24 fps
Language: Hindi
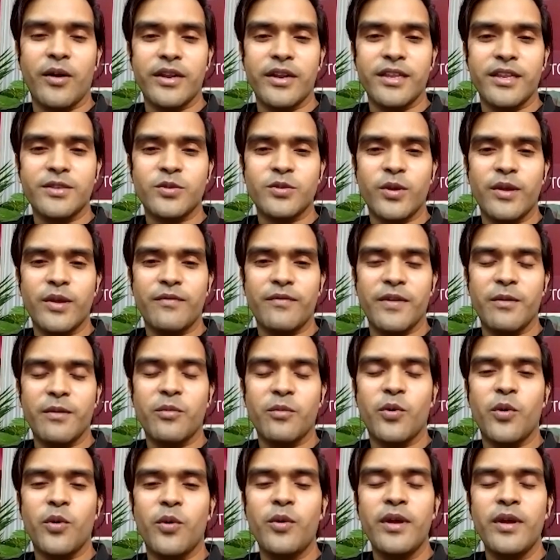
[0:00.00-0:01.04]
ऑडियंस जो है फिल्म
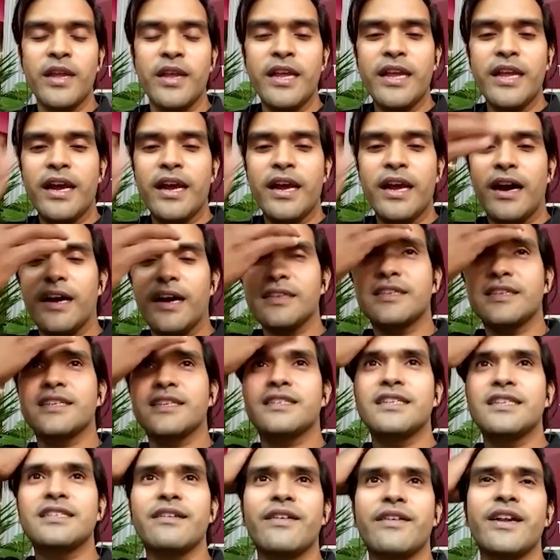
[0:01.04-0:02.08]
को
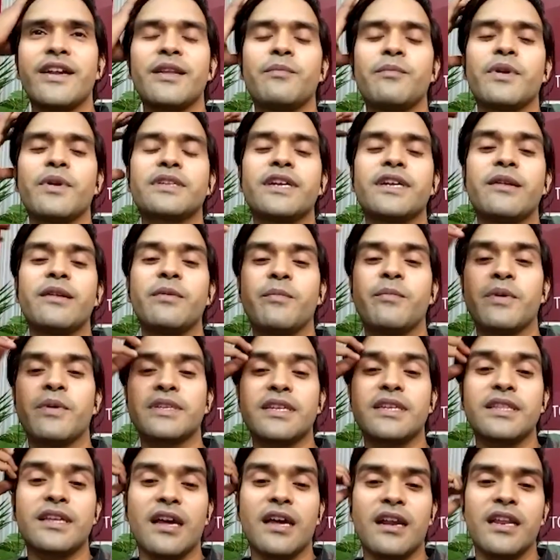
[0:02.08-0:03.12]
सिक्सटी सेवेंटी परसेंट भी
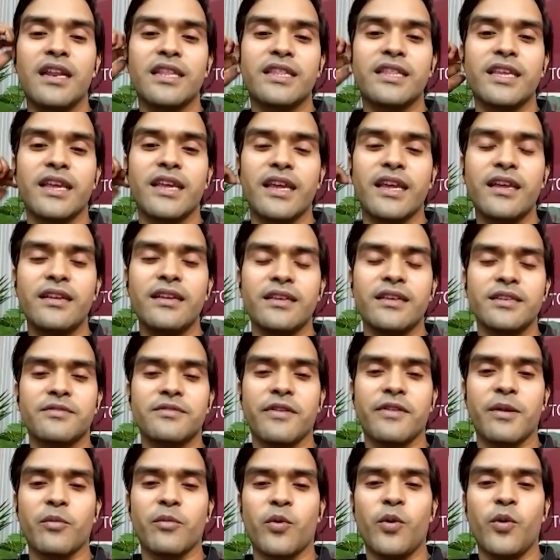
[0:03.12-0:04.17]
पसंद कर लेती है इस
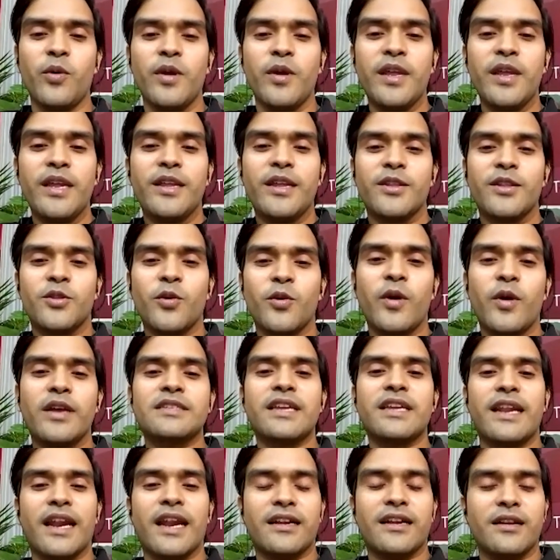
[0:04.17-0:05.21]
फिल्म को तो एज
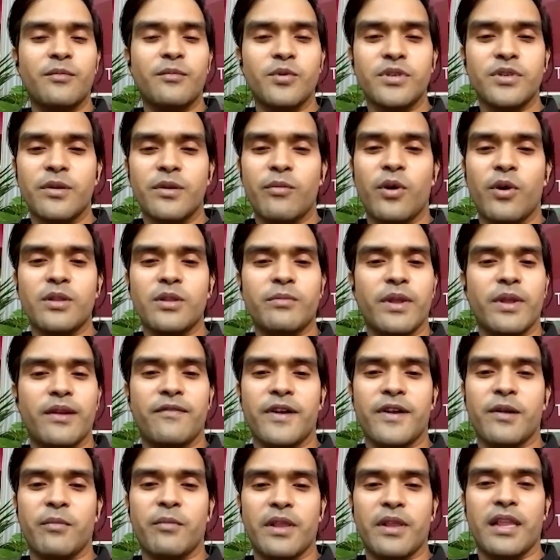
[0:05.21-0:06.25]
एन एक्टर मुझे बहुत
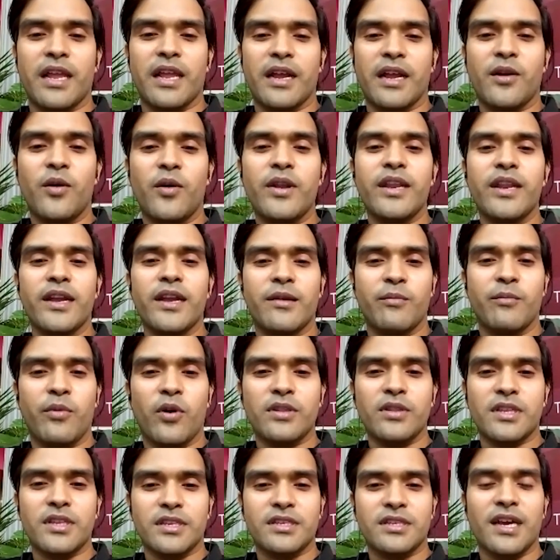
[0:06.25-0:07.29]
बेनिफिट मिल जाएगा और एक
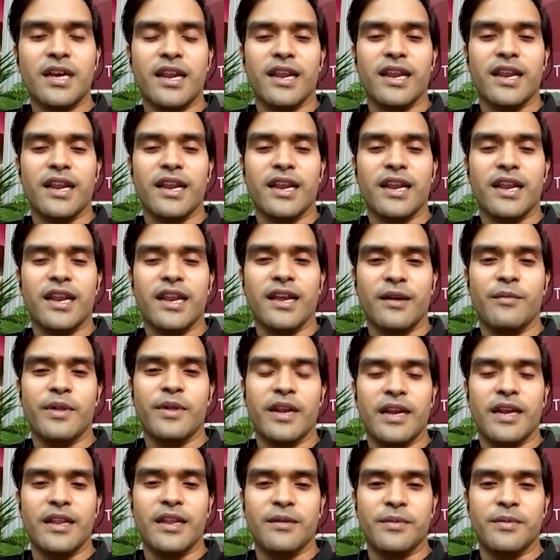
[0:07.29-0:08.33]
बहुत अच्छा रहेगा
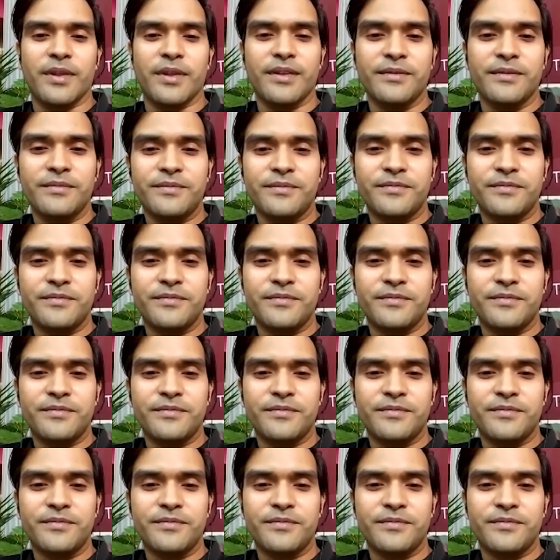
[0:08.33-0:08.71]
मेरे लिए भी